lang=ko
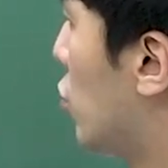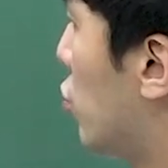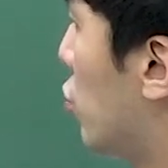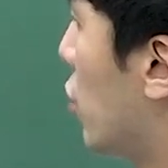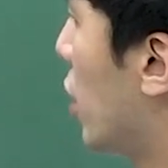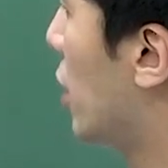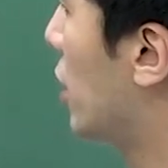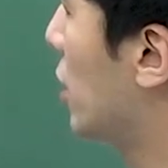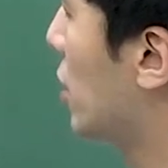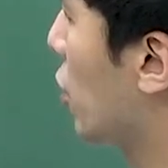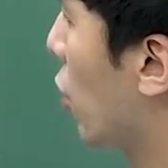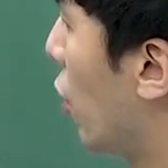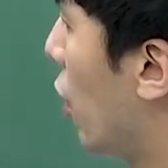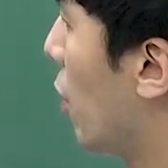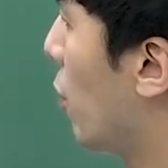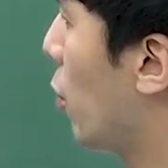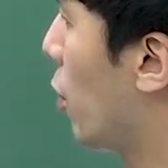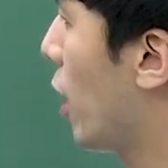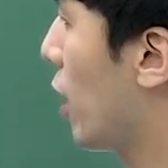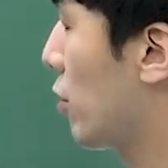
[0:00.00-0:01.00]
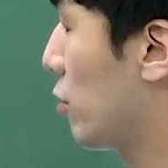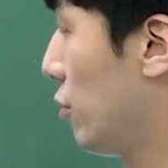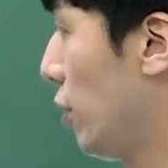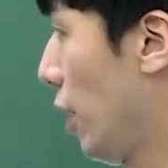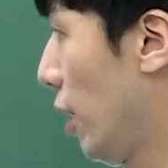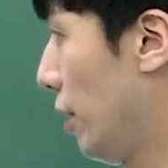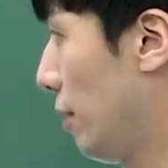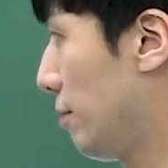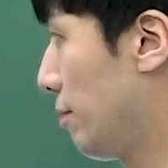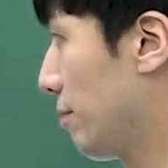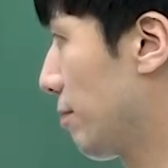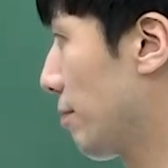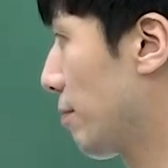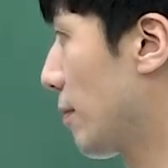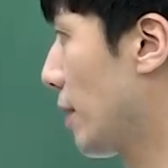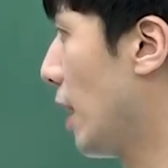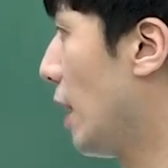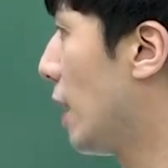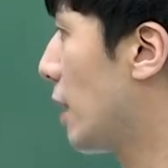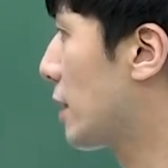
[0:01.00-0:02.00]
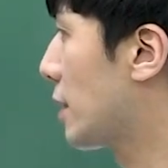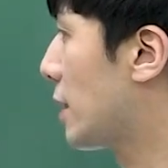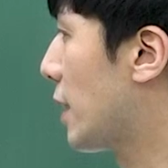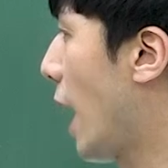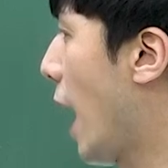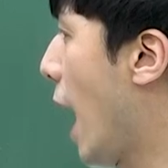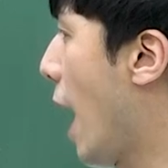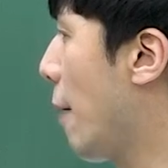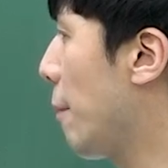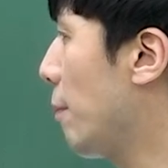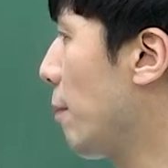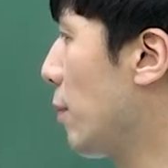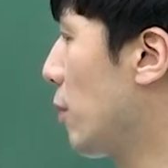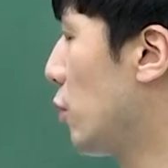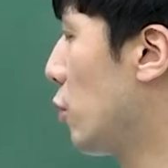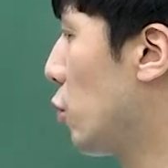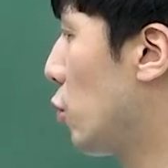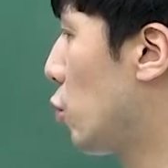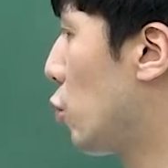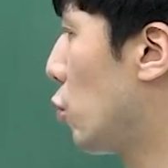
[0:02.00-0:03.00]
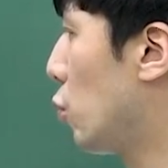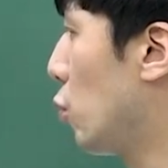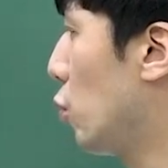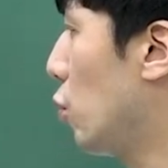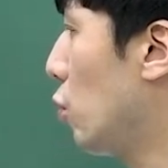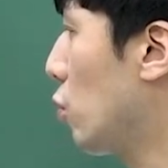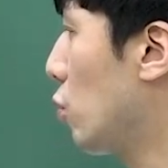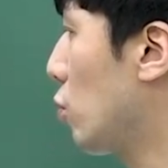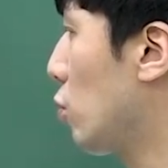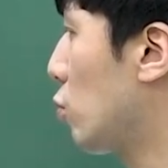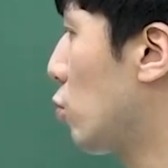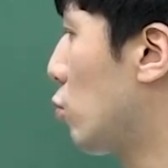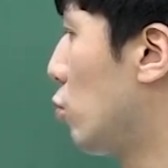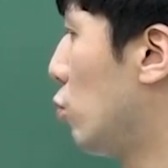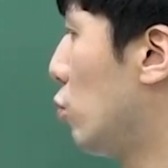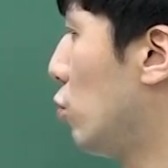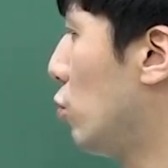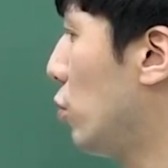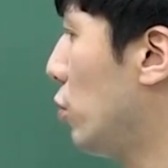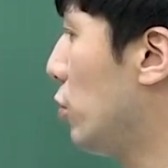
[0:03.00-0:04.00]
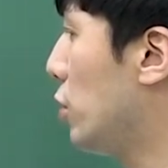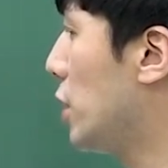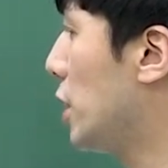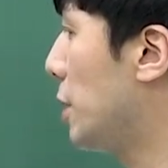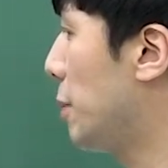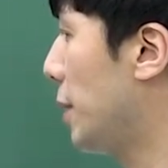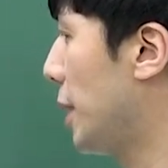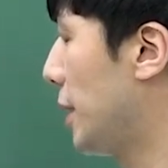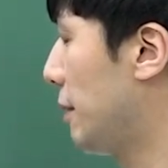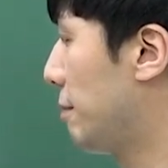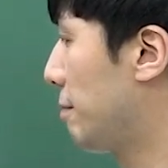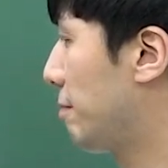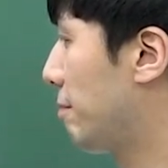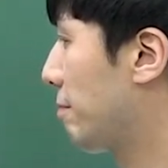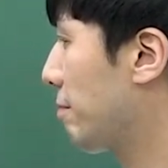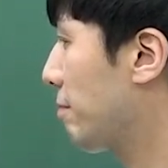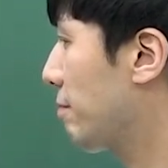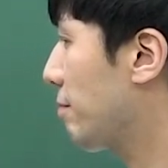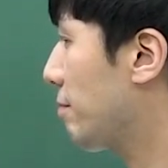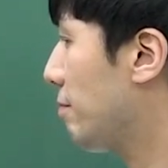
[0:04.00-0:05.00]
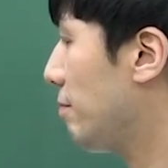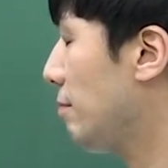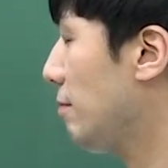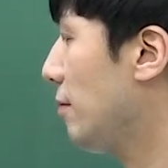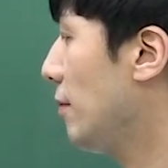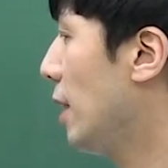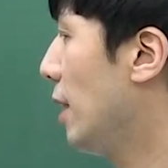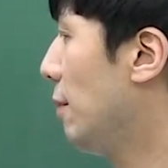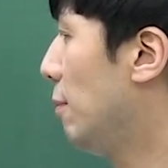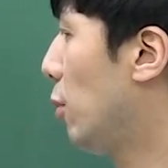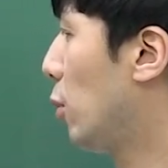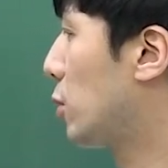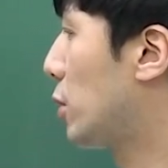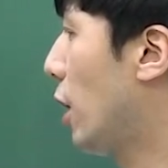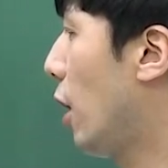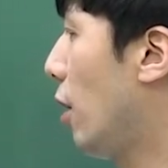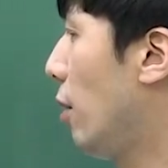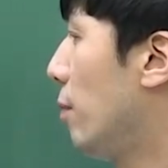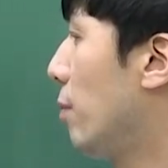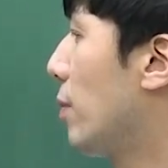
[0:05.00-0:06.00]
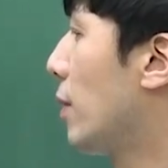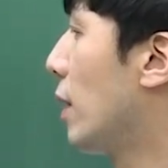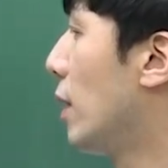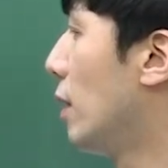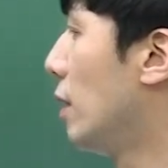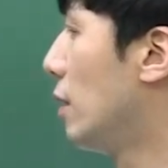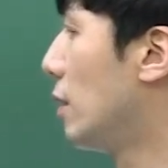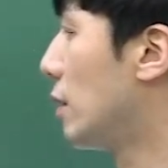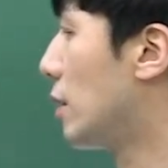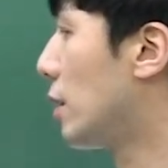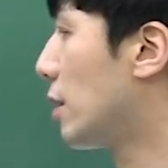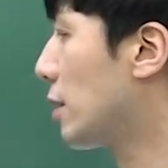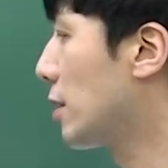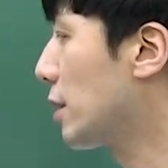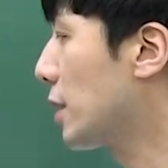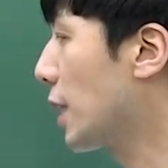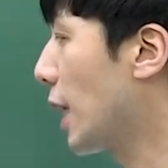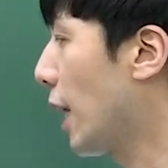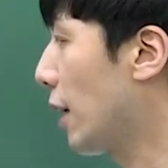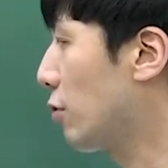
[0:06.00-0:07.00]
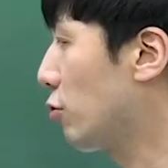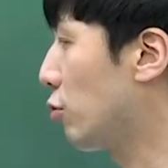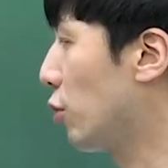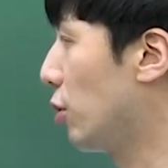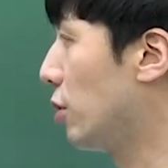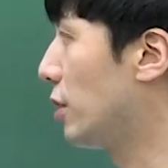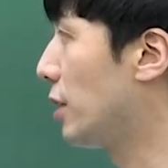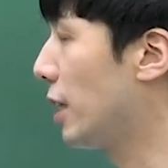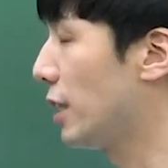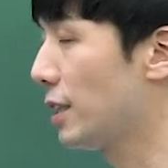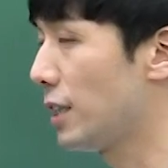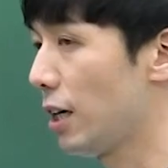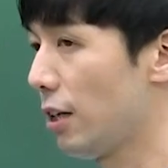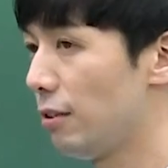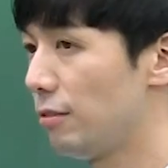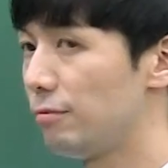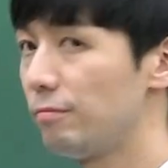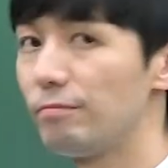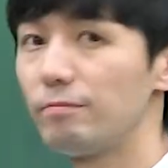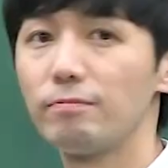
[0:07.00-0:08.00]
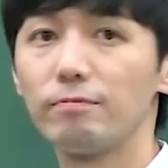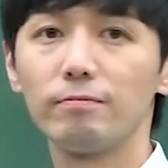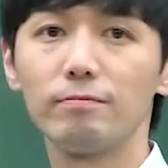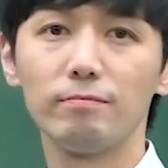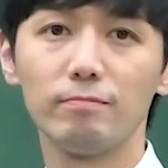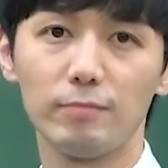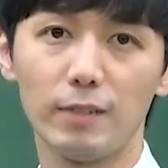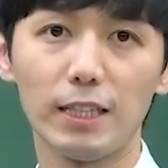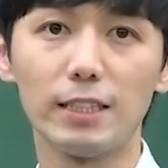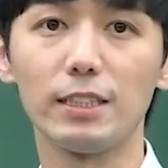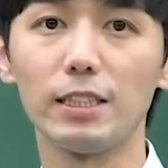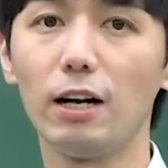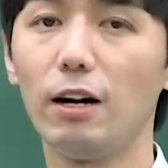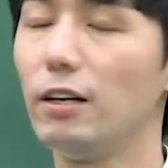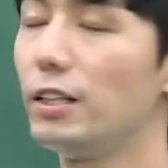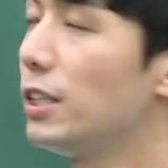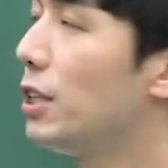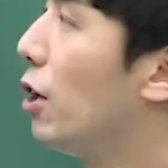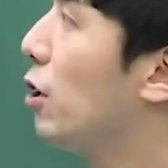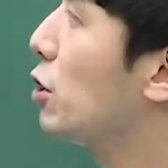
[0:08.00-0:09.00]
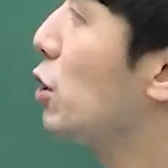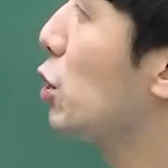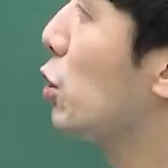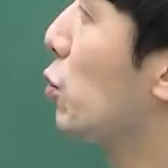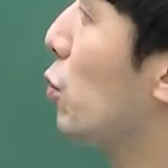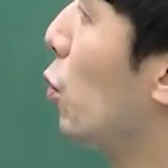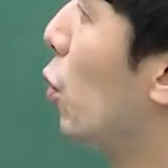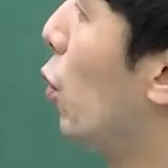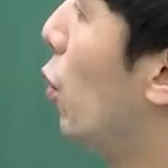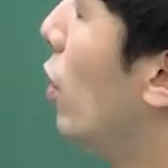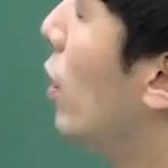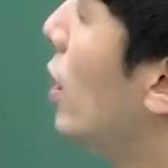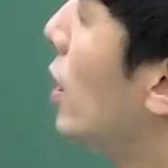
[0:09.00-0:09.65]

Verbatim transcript: 두 개를 더해보라고요. 3, 6, 9, 12 뭐죠? 등차 수열이 되죠. 됐죠. 이런 식으로